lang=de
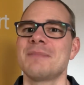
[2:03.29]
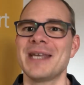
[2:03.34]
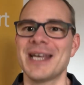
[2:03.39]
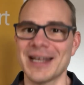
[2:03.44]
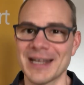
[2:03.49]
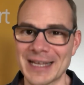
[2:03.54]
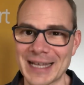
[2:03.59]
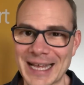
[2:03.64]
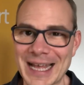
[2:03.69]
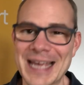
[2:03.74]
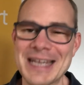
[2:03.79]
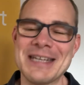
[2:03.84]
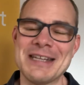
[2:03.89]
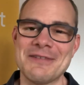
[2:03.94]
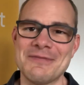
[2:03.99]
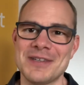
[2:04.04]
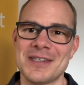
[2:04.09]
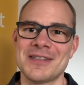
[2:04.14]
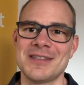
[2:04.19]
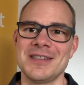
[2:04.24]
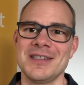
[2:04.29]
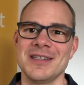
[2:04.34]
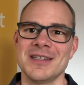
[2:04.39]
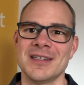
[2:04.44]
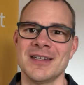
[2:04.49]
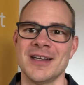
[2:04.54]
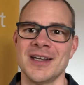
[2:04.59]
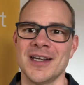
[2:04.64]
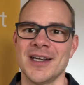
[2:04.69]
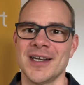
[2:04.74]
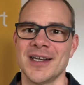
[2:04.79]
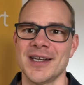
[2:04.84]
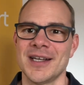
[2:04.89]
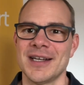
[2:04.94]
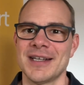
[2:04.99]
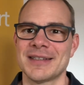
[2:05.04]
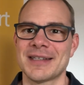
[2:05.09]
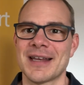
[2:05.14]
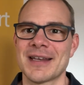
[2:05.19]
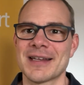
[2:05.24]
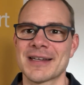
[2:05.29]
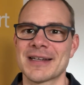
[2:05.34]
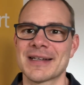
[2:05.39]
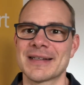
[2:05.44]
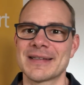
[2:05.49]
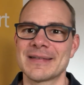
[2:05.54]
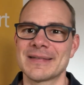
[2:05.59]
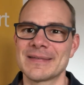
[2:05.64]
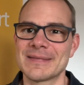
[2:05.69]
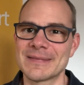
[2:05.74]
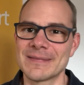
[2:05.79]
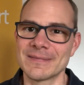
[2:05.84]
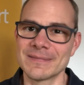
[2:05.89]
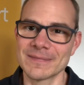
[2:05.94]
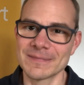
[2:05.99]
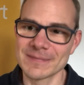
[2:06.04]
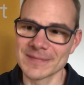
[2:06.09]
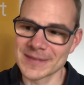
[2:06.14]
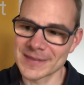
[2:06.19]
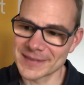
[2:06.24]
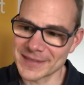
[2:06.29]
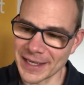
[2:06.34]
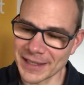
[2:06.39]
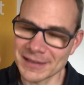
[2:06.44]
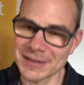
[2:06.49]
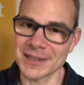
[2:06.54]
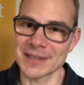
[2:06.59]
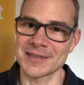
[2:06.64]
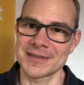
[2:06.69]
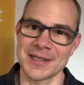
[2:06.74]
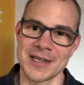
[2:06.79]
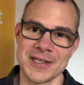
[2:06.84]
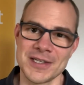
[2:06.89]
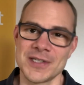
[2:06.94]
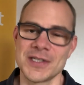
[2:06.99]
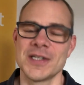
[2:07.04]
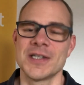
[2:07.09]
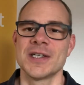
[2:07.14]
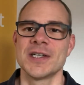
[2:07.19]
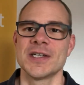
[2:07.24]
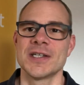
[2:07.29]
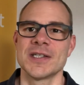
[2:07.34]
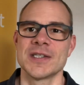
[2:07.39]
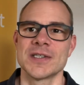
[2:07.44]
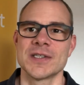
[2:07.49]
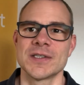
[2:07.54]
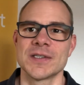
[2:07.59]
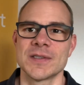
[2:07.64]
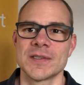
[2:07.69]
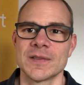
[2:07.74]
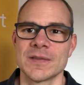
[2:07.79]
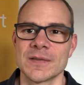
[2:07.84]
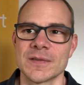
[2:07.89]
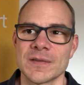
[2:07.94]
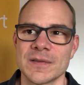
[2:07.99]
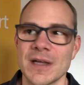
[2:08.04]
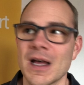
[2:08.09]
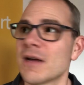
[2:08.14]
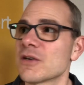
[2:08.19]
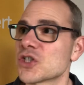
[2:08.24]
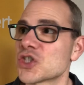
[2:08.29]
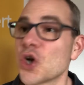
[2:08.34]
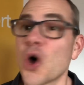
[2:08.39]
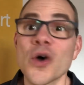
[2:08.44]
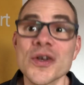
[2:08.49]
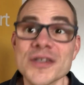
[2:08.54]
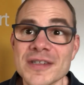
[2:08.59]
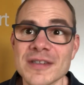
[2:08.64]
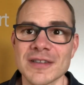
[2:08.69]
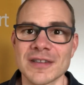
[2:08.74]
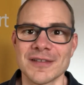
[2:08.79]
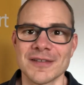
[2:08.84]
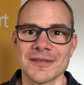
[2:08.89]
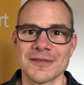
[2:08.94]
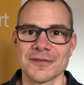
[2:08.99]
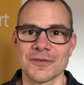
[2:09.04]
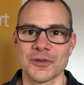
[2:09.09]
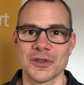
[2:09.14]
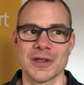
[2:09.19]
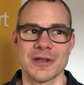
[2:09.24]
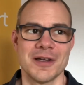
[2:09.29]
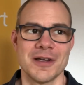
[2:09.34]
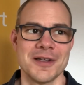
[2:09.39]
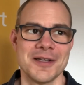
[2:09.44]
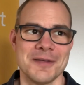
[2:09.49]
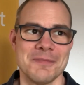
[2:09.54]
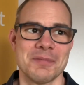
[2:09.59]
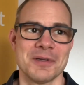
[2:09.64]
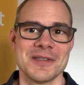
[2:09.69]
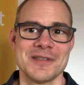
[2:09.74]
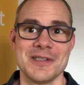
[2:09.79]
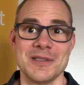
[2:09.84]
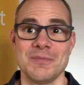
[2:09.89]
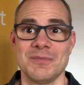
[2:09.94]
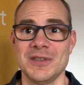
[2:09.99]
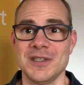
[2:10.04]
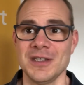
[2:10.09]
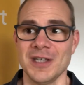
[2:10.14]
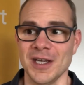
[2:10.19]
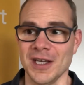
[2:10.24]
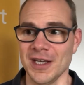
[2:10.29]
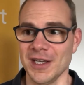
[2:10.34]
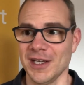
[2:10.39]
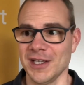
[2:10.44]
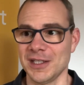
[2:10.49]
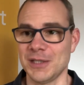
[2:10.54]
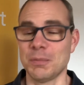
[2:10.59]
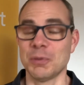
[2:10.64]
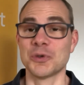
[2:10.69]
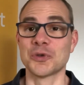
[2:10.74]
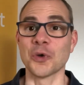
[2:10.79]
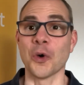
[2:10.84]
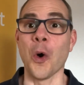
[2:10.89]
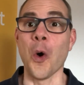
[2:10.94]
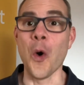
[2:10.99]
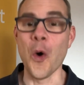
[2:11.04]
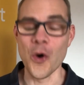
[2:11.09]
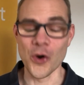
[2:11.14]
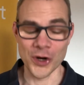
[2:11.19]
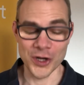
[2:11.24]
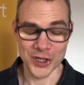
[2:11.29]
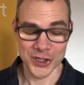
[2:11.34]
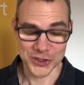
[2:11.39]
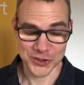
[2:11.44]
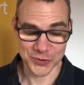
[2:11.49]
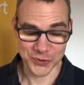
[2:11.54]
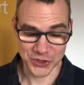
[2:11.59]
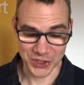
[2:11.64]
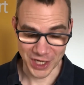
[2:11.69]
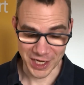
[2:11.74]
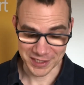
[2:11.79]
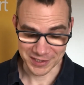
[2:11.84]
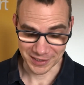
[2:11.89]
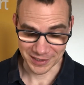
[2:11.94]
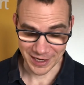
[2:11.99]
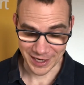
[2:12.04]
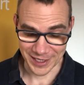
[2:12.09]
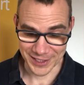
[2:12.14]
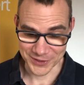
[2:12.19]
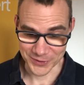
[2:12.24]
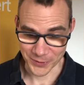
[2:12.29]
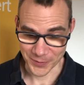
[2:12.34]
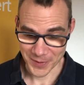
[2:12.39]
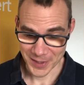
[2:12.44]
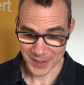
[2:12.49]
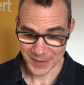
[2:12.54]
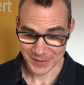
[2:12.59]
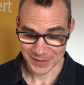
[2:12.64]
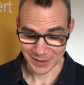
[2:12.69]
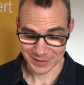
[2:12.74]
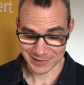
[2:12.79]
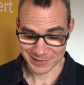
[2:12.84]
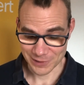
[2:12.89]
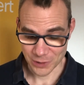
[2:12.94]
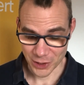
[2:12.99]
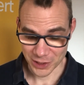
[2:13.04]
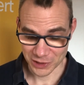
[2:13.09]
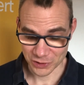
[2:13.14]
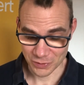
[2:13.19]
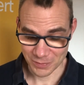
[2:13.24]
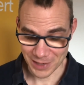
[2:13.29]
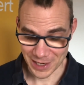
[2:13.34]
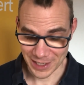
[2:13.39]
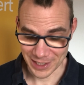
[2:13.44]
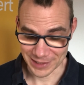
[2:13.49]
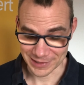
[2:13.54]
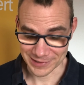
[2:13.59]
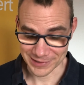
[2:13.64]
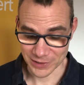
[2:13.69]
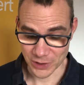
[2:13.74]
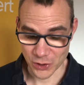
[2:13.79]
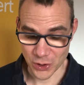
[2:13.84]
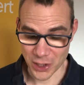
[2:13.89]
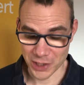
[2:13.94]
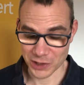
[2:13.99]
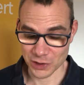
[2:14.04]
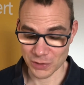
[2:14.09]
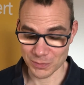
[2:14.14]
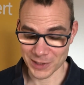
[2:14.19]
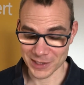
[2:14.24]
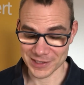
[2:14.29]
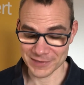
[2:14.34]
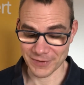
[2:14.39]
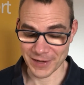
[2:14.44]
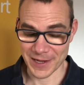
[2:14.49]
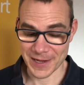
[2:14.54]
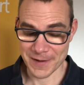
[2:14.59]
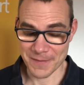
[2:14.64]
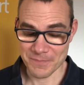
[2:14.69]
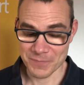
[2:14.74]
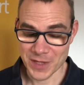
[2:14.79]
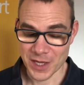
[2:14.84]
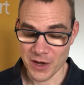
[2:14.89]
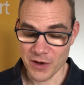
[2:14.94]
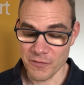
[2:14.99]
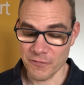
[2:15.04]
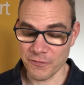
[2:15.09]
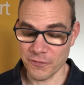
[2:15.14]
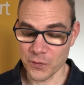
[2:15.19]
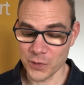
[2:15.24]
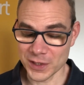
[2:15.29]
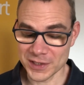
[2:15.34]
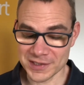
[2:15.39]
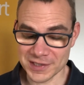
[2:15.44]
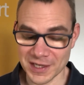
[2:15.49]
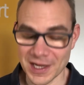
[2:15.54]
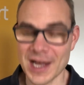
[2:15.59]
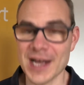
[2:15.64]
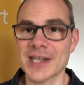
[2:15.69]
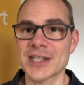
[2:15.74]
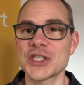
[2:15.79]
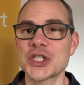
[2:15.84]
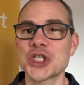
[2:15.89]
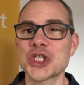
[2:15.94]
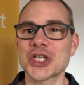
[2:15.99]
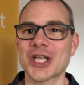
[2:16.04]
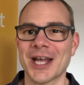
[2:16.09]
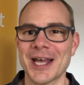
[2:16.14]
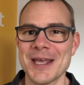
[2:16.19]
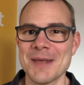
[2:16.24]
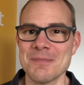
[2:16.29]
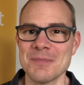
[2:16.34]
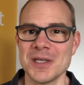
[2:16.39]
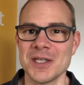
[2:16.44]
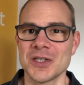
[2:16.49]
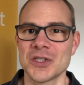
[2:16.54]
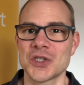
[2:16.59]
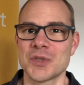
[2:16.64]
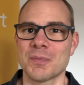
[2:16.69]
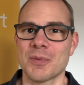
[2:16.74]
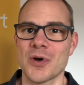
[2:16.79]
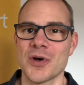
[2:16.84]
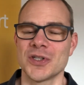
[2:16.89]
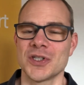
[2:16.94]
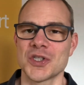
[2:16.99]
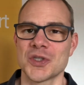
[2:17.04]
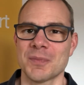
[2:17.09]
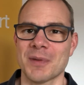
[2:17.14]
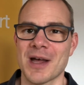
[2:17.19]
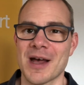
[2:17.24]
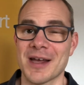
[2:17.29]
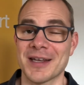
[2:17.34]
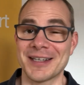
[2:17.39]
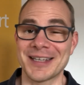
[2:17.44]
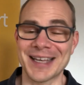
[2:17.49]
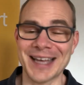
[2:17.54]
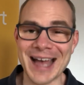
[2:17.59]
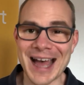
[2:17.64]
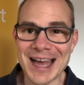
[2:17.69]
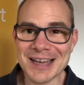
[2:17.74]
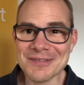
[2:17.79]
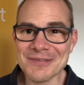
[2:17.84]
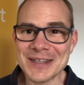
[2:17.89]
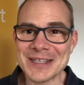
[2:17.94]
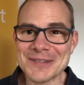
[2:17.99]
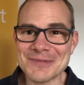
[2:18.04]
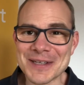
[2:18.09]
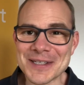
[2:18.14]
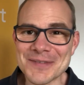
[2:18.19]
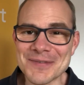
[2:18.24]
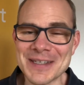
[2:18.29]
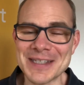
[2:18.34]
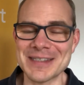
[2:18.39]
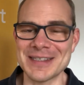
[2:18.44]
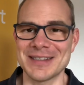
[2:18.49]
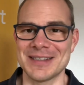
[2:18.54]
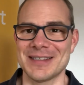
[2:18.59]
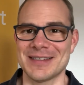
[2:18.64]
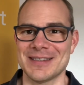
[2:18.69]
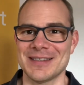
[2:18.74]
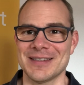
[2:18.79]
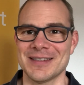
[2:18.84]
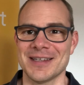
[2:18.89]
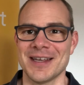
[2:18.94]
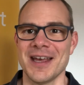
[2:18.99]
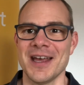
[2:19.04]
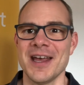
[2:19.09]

mehr rein investieren, dann senkt das deine ja, Chance oder im Prinzip die, die Bedrohung zu scheitern. Also, das ist Learning Nummer eins. Learning Nummer zwei: Vortrag schreiben in gesprochener Sprache. Gerade wenn es was Wichtiges ist.